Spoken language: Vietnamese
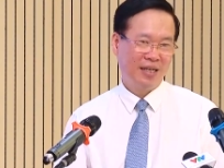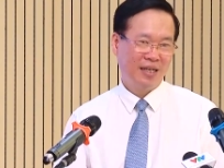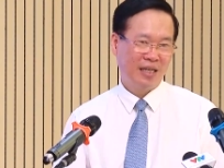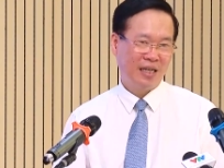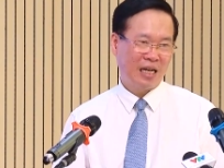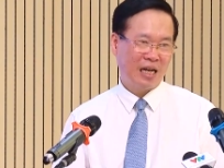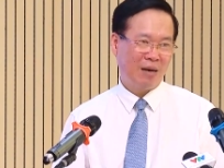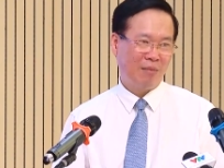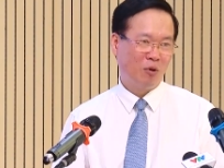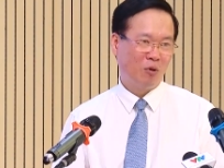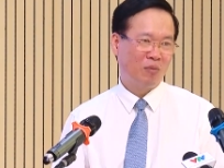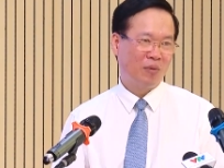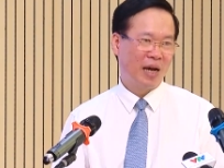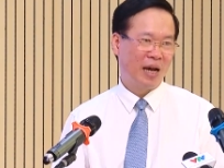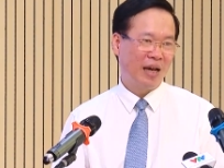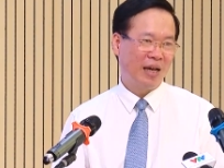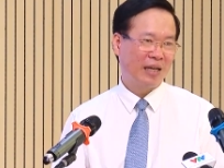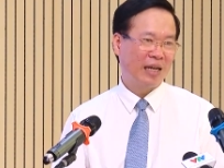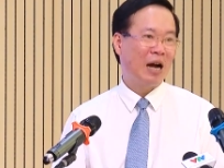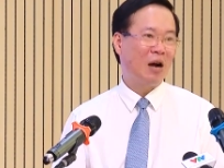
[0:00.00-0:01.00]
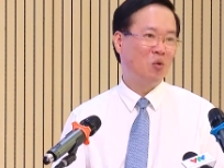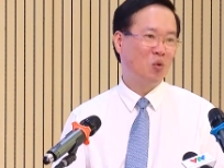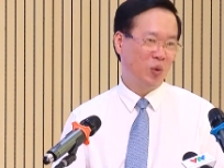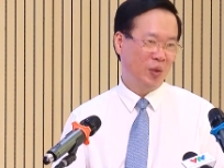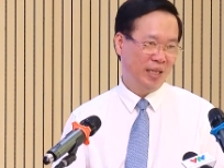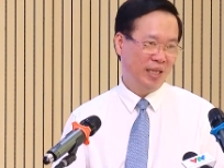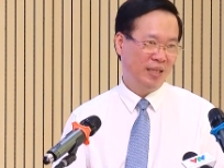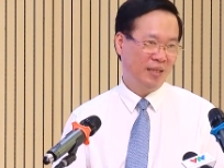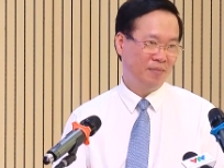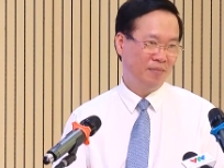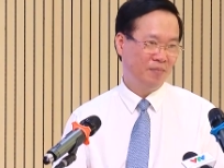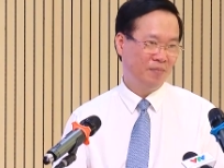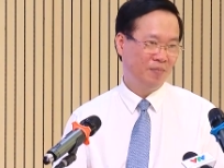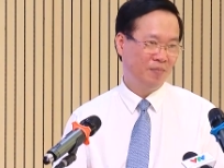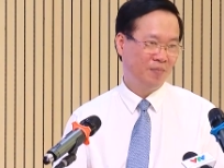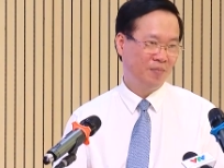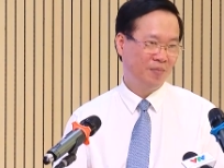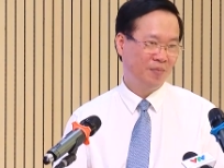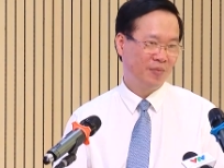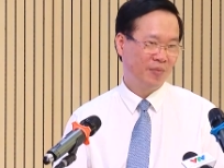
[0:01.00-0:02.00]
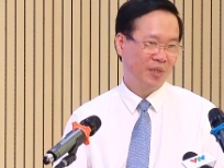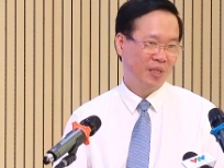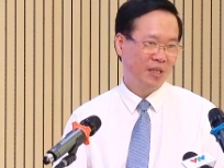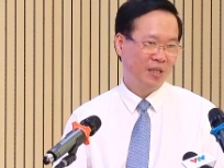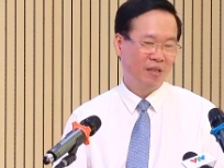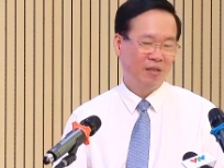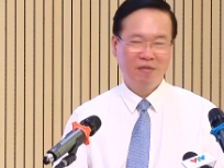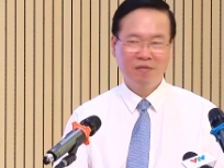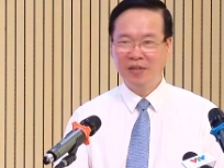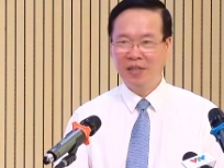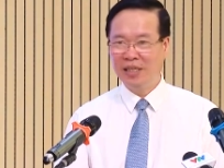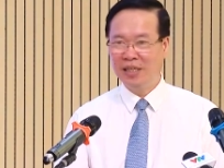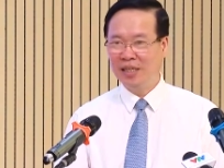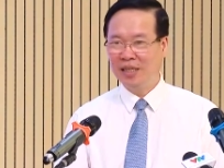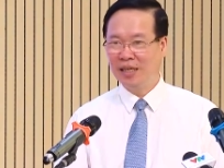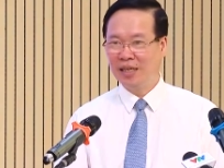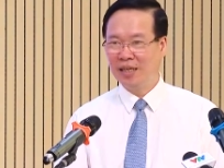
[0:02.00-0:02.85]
là một nghề cao quý vì